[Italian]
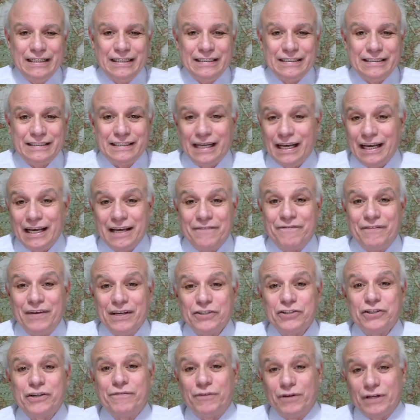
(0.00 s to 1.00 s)
Se
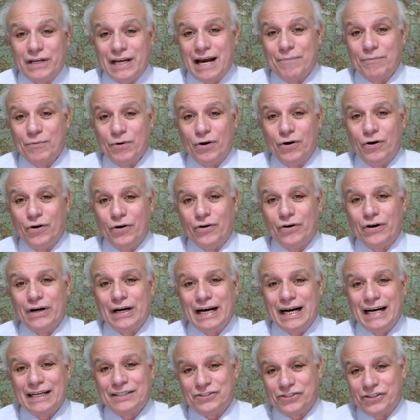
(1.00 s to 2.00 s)
invece vogliamo
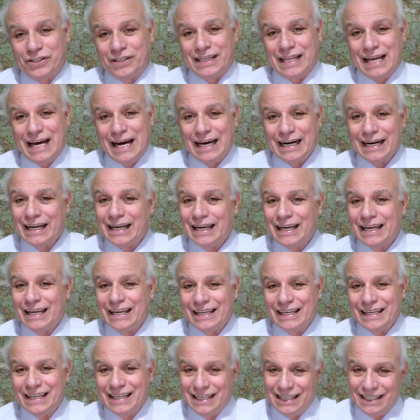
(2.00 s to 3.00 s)

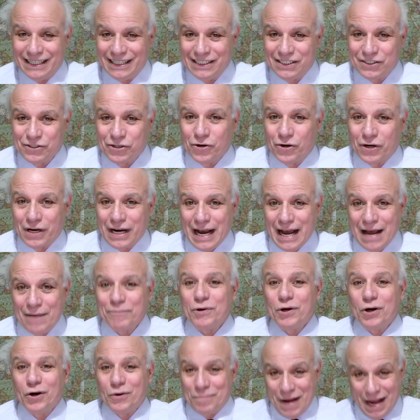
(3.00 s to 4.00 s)
accettare il rischio
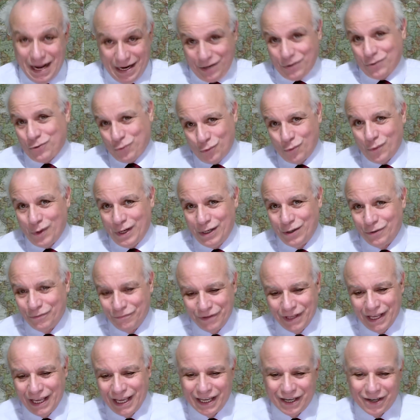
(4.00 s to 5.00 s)
cambio, ma quello
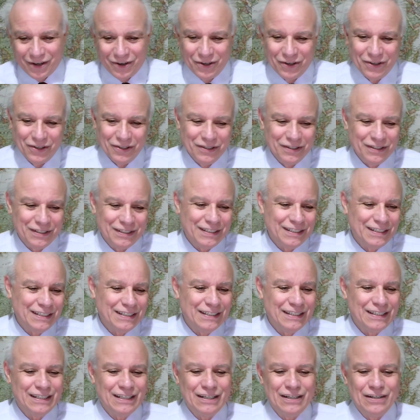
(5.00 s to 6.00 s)
vero,
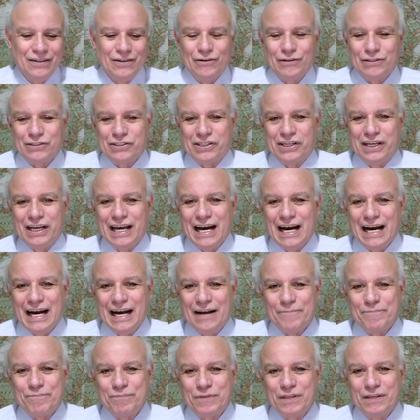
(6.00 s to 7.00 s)

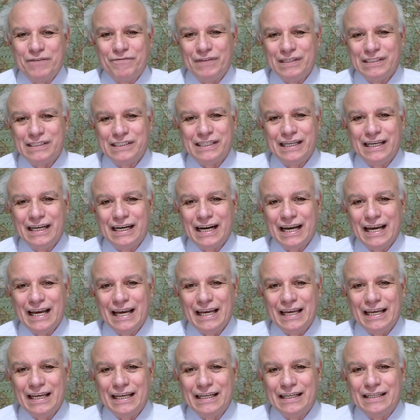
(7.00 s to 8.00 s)
ossia
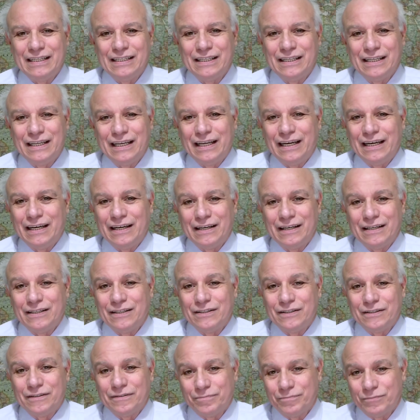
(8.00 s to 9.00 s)
investire in,
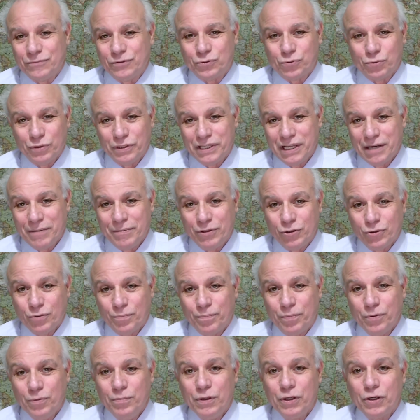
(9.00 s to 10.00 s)
sul
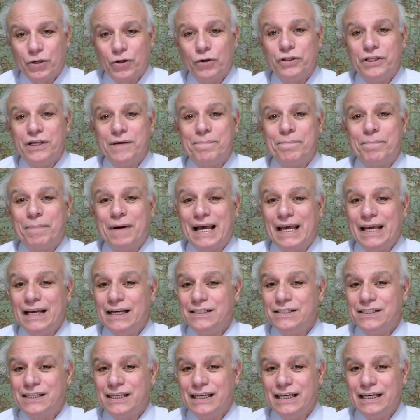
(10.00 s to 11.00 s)
debito pubblico di
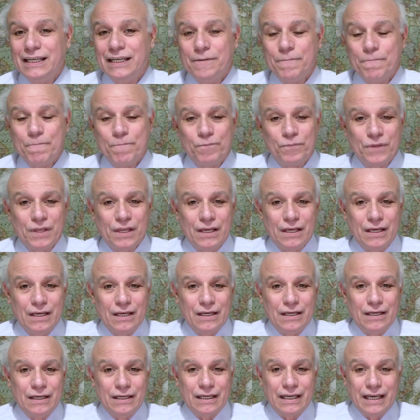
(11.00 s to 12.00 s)
paesi
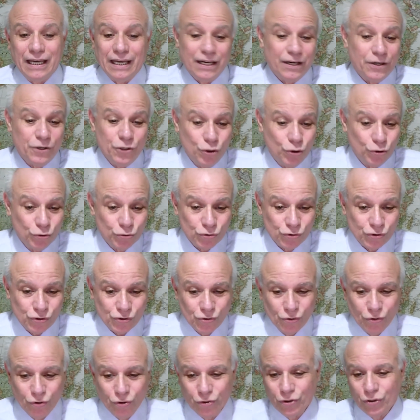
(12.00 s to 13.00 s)
che non
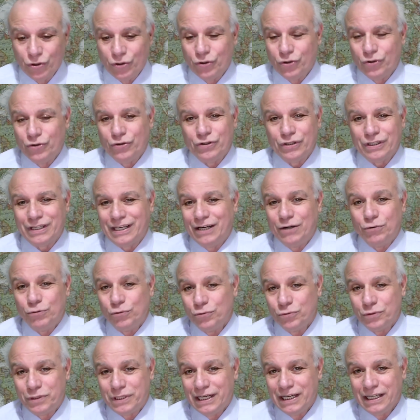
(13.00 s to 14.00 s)
sono, che non
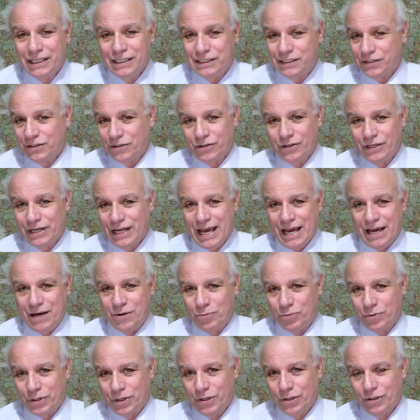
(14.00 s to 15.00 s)
utilizzano
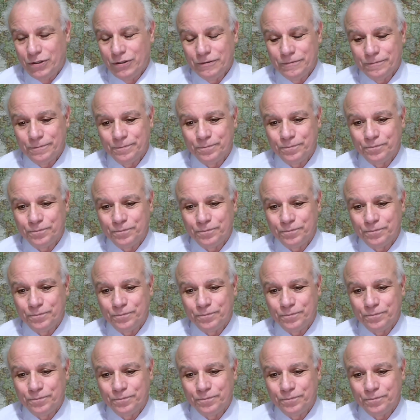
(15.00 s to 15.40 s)
l'euro,